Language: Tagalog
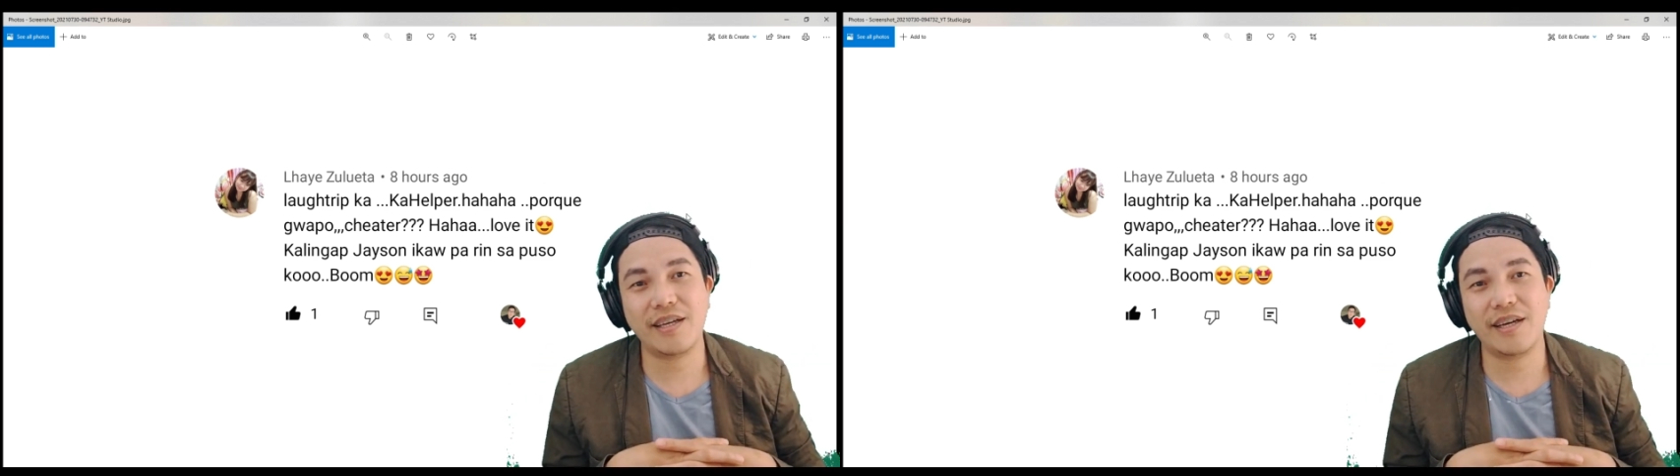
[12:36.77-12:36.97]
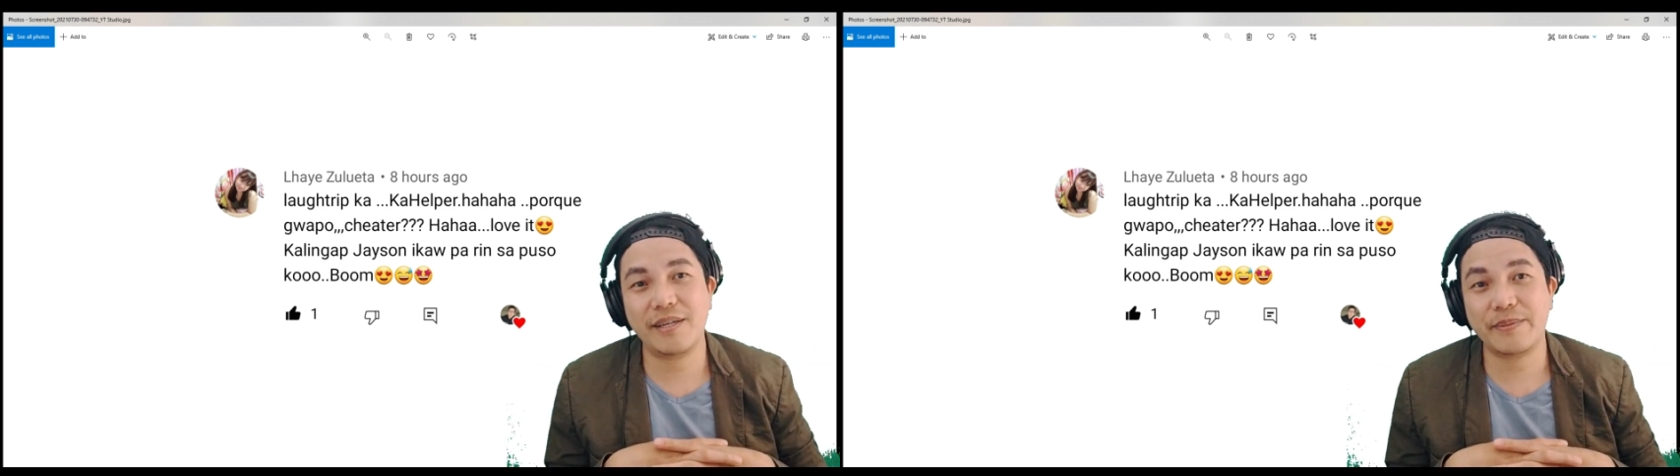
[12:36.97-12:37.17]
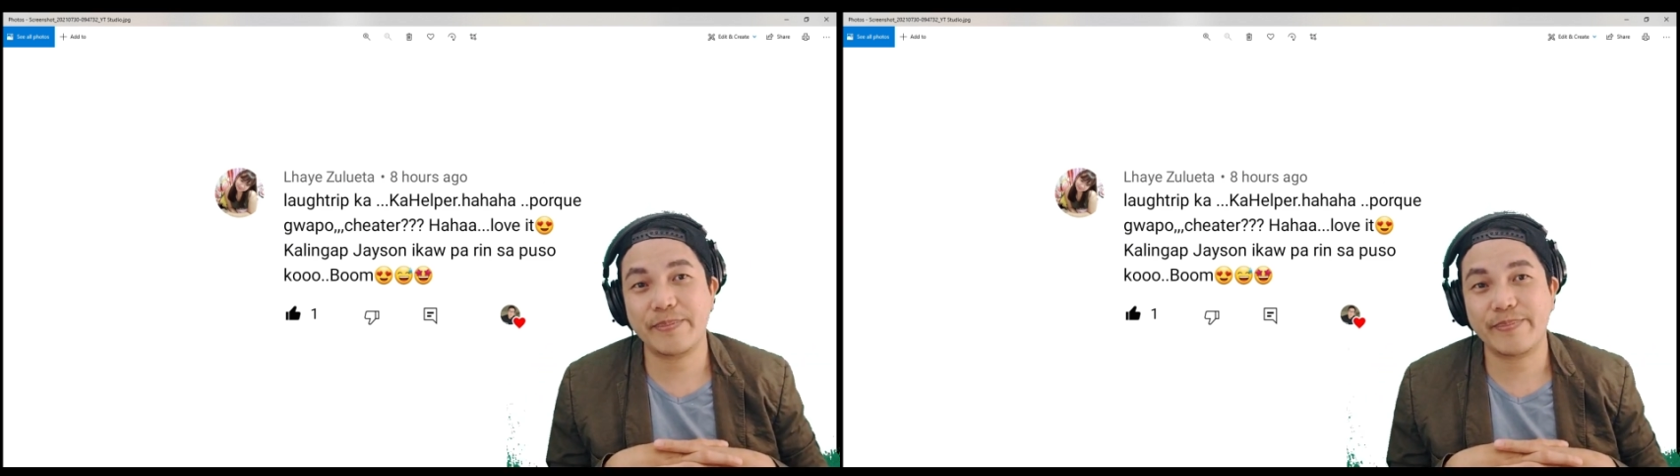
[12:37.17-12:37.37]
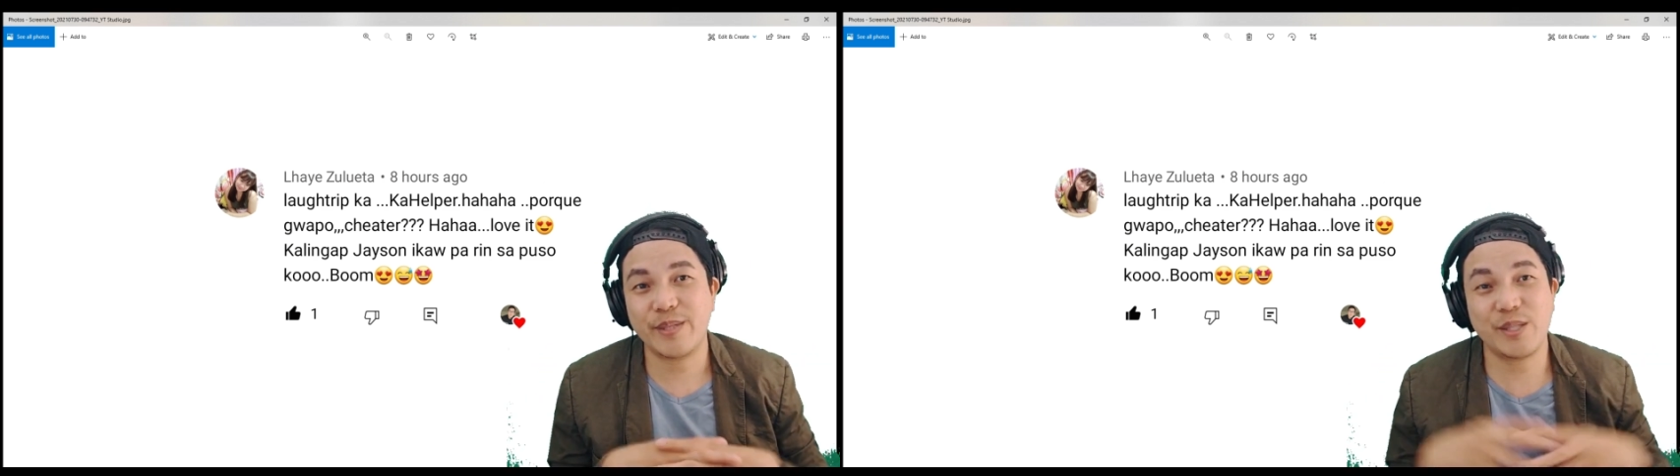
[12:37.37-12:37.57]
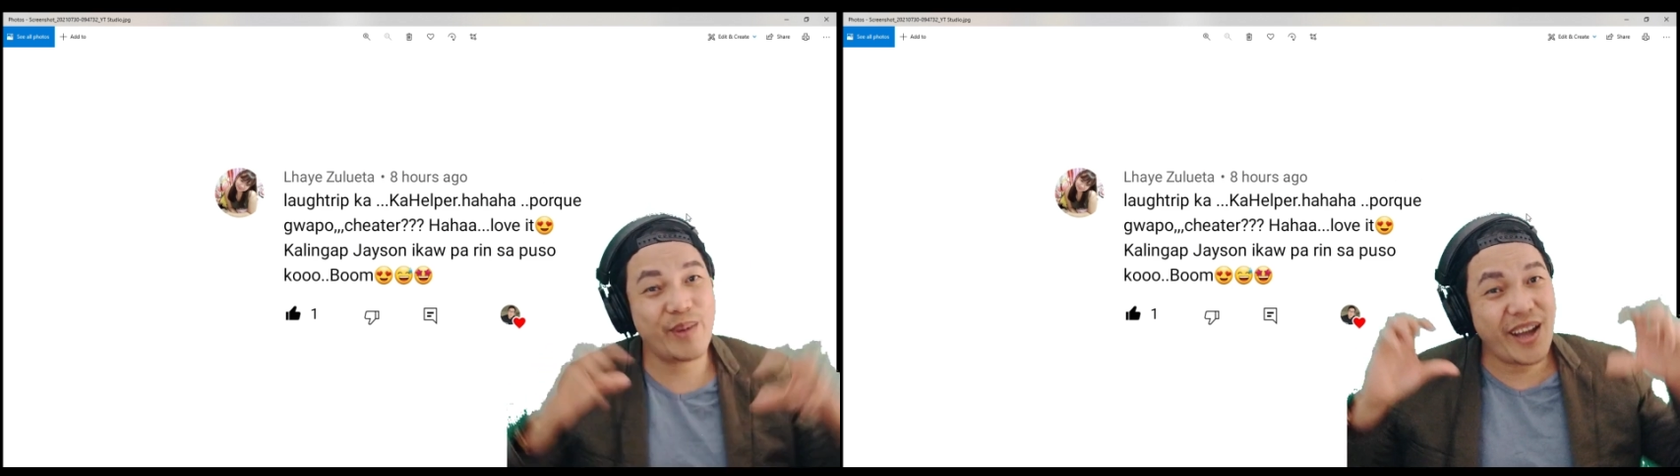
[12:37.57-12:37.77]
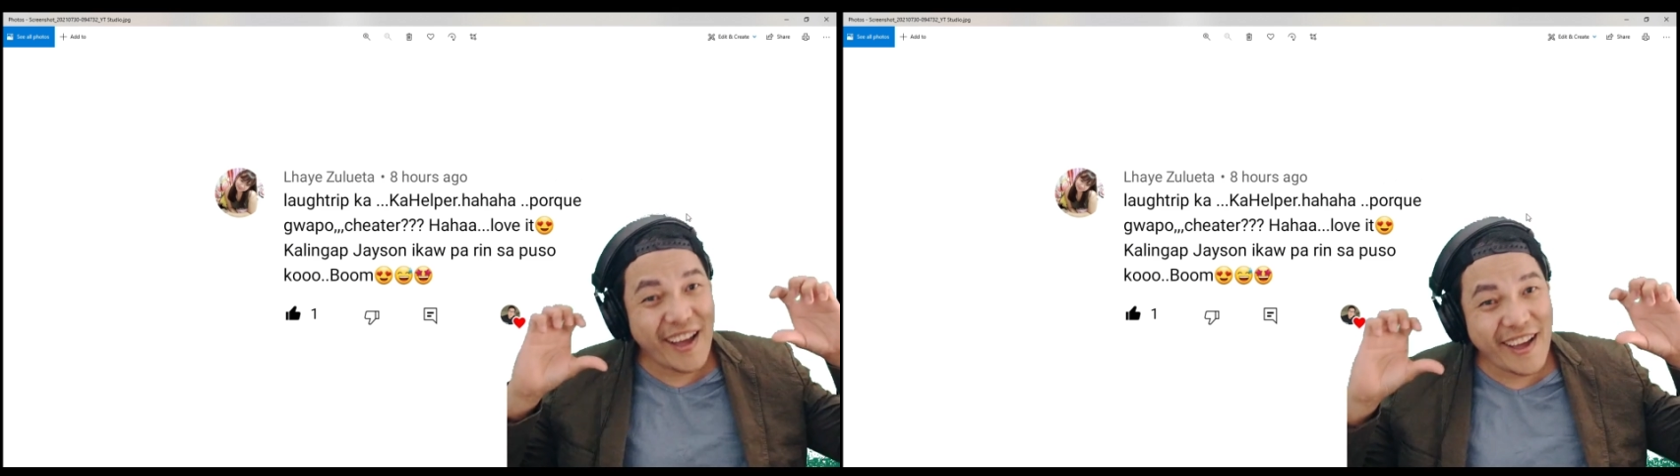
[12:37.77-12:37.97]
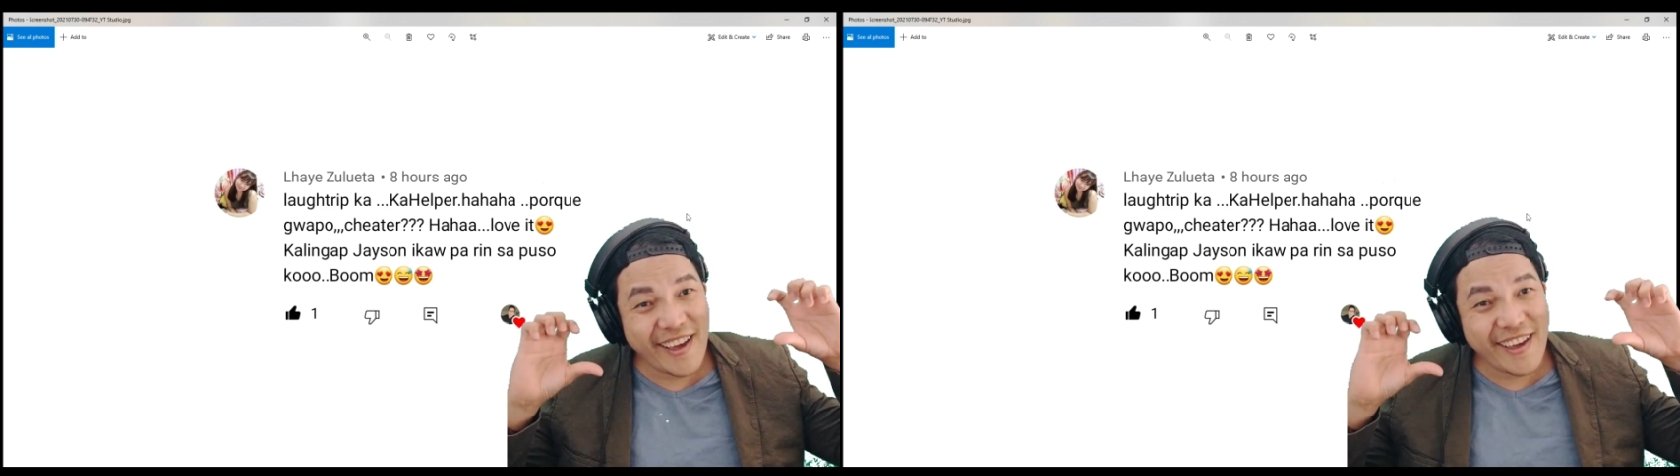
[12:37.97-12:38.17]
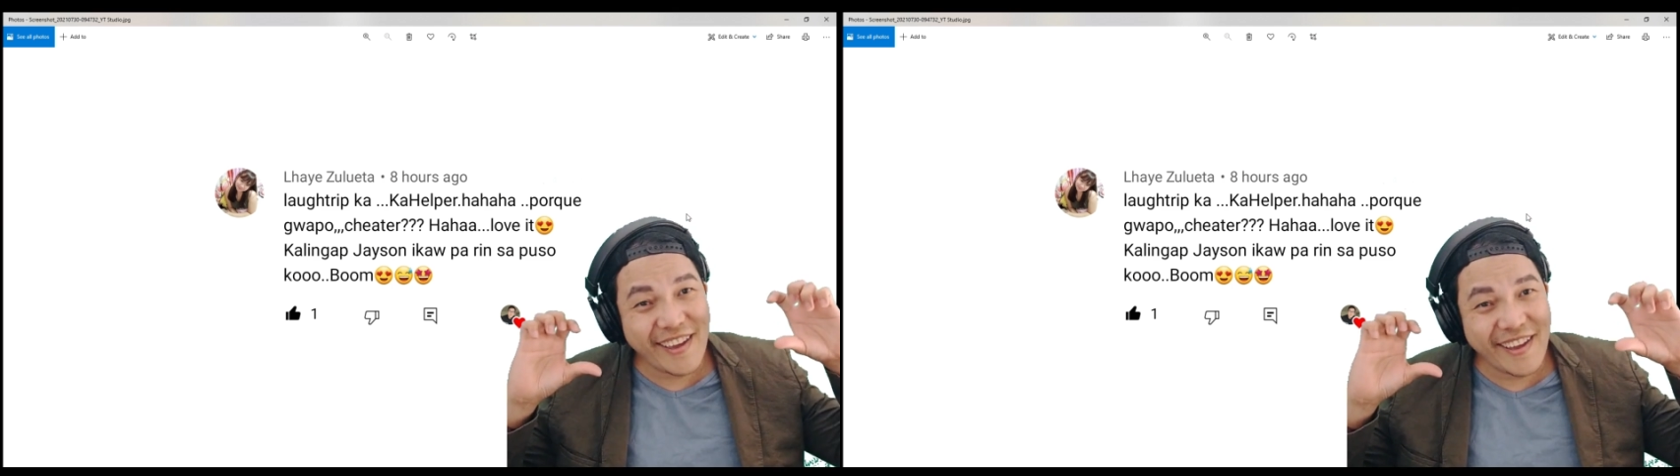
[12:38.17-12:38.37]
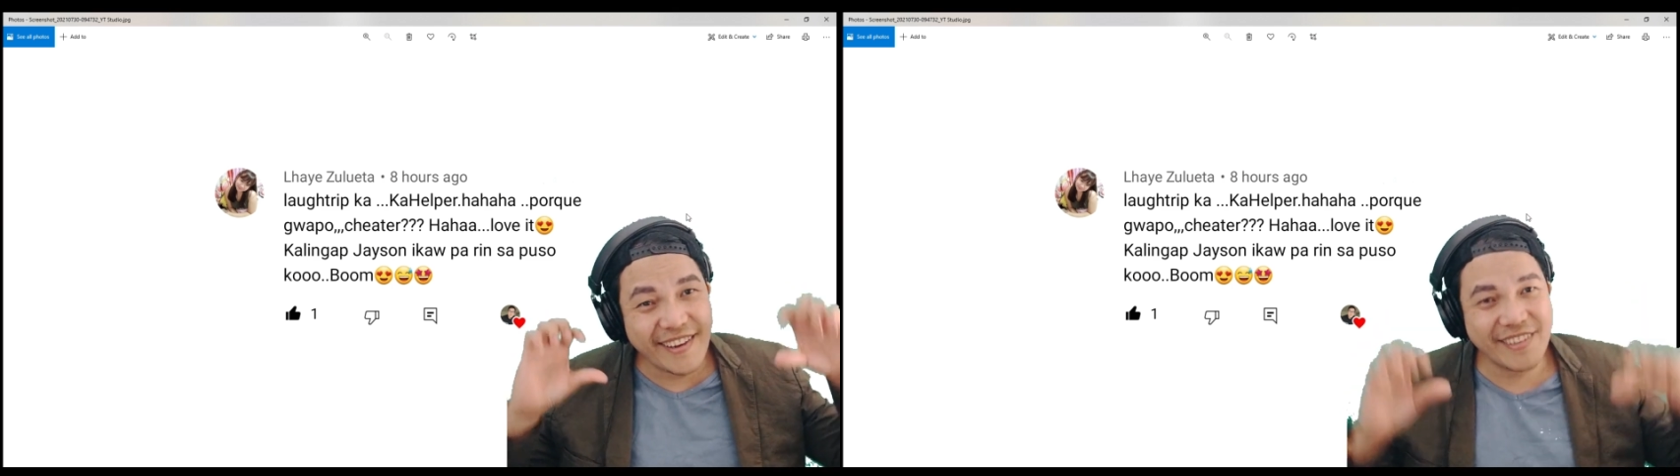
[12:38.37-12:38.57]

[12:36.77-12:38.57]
Kaya, smile!